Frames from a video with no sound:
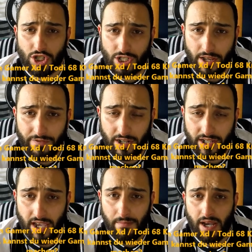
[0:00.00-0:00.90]

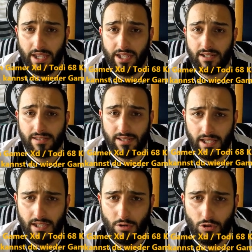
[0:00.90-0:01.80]
Stefan Gamer
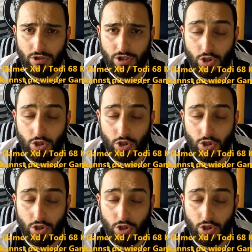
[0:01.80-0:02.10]
XD und